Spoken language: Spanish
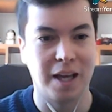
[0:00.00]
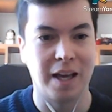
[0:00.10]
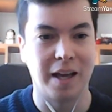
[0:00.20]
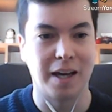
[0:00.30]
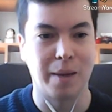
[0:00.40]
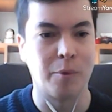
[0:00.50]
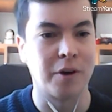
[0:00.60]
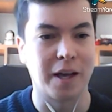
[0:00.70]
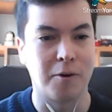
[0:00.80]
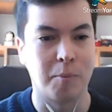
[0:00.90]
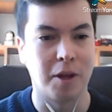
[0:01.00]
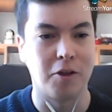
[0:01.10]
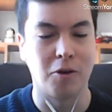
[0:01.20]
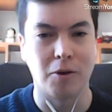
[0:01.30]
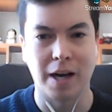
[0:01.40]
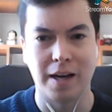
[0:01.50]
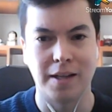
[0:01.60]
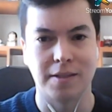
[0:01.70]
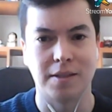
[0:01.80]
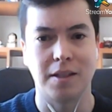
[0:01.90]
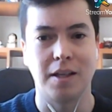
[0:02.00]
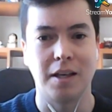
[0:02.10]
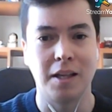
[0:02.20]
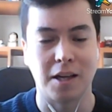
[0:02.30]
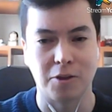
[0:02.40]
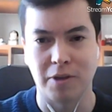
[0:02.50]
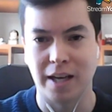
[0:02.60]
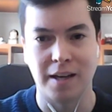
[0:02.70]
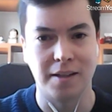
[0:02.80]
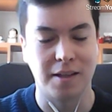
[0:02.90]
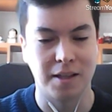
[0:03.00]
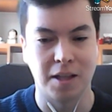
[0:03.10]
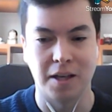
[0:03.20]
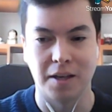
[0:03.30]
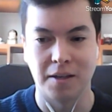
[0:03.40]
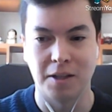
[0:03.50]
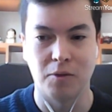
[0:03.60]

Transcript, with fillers: Eh, creemos que los medios locales y territoriales tienen,